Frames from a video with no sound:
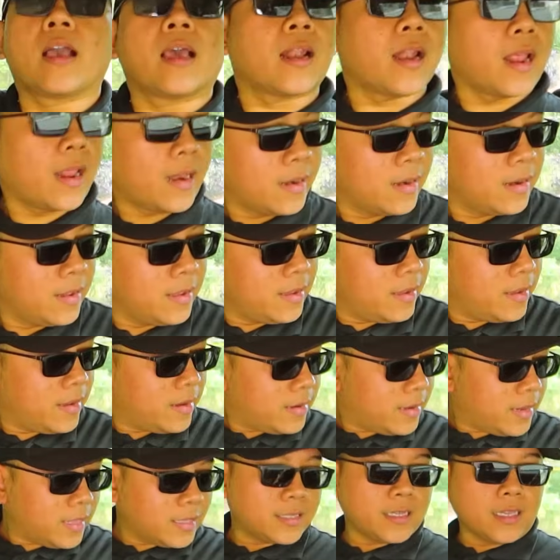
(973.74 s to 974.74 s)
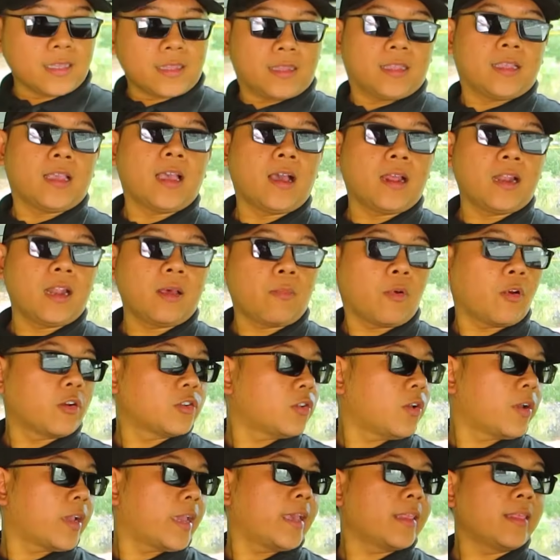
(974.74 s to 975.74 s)
kanan. That's it, nggak ada
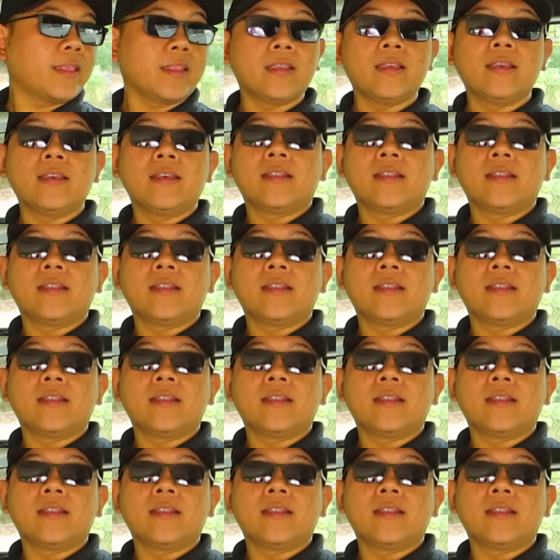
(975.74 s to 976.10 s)
power socket,